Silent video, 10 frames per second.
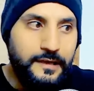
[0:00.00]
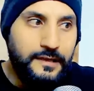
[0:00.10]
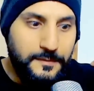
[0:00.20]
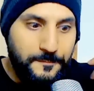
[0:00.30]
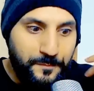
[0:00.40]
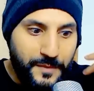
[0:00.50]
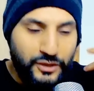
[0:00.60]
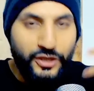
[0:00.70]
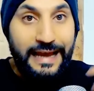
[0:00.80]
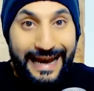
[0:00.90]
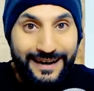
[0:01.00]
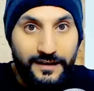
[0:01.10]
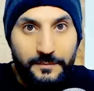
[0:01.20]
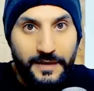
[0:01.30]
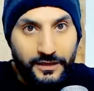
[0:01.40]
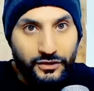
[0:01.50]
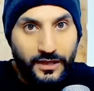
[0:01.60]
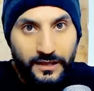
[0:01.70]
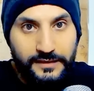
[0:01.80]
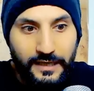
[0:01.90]
آه، شيء عالمي عن
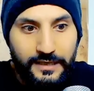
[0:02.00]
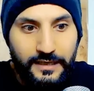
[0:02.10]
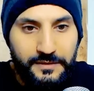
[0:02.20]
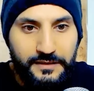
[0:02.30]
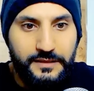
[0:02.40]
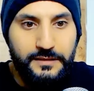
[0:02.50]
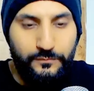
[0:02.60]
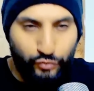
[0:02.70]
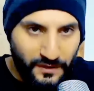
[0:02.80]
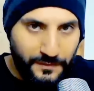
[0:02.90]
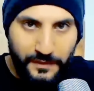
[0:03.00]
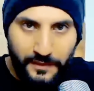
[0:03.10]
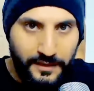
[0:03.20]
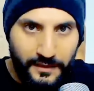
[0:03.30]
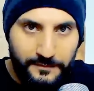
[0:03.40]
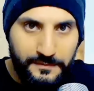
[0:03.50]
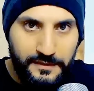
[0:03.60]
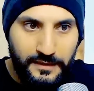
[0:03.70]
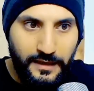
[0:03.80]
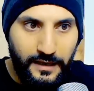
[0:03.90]
شغلات عالمية متفق عليها
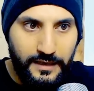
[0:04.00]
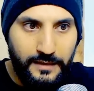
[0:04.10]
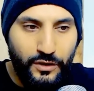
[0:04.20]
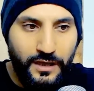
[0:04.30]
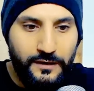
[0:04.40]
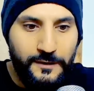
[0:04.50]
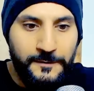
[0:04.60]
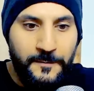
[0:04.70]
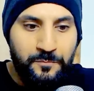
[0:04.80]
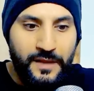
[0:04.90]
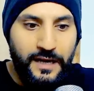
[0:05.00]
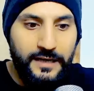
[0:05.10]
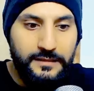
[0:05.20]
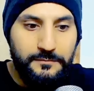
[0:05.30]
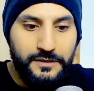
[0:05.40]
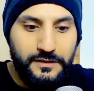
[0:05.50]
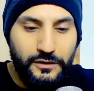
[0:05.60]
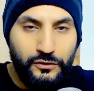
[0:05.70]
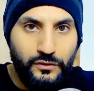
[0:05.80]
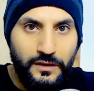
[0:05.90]
في العالم ولكن حاليا بدي
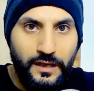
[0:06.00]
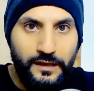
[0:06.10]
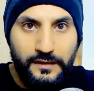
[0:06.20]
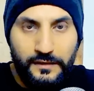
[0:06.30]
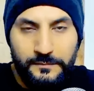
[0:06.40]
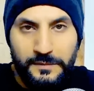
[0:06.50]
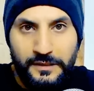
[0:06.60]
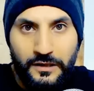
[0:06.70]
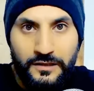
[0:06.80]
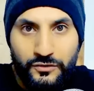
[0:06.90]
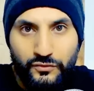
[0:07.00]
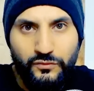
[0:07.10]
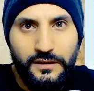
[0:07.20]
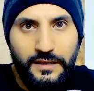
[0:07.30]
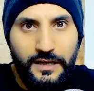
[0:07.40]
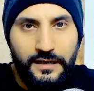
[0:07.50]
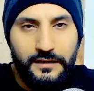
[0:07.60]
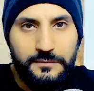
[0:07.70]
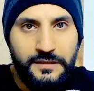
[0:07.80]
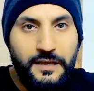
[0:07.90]
أدخل أكثر بالسوق
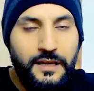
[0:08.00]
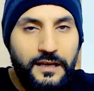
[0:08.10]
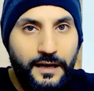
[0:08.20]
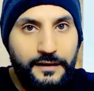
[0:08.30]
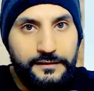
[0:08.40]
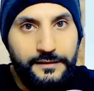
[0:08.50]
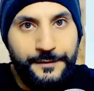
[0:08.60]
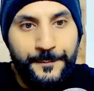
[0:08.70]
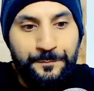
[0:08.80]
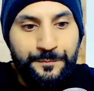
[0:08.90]
العربي لحتى